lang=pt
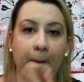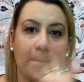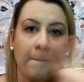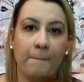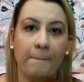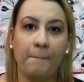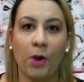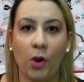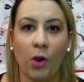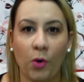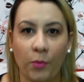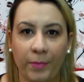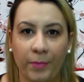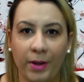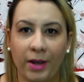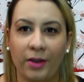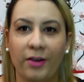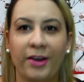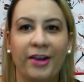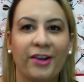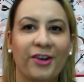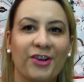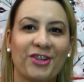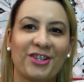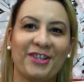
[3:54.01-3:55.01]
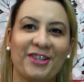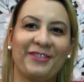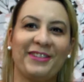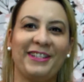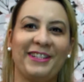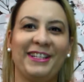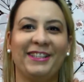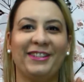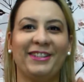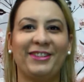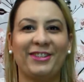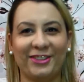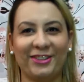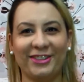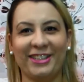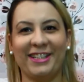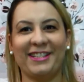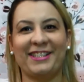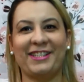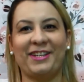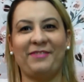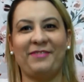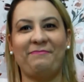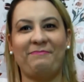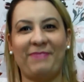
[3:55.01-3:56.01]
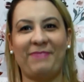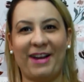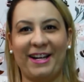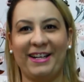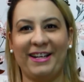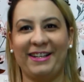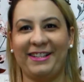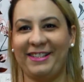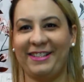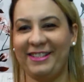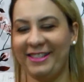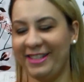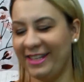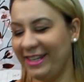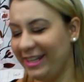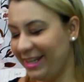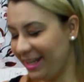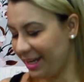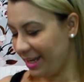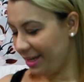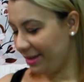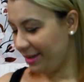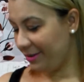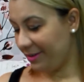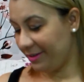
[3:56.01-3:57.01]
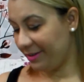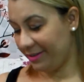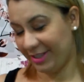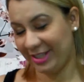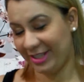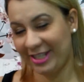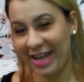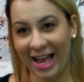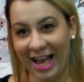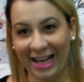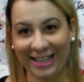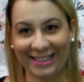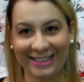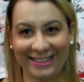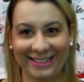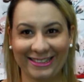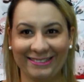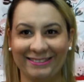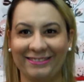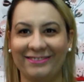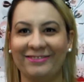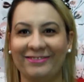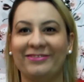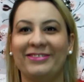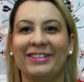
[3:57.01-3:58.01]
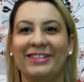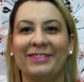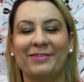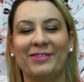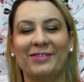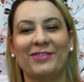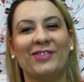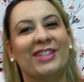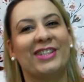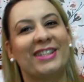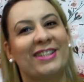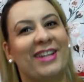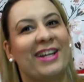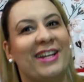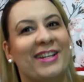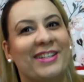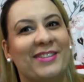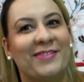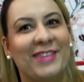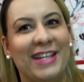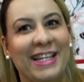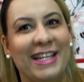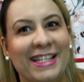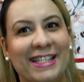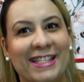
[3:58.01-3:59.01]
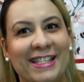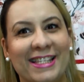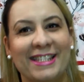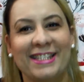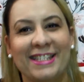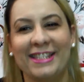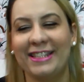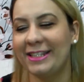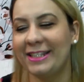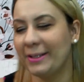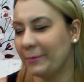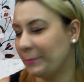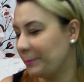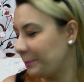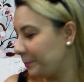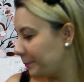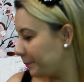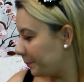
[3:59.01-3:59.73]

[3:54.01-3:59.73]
Bom, agora que eu já falei toda essa parte chata, vamos mostrar as Melissas então.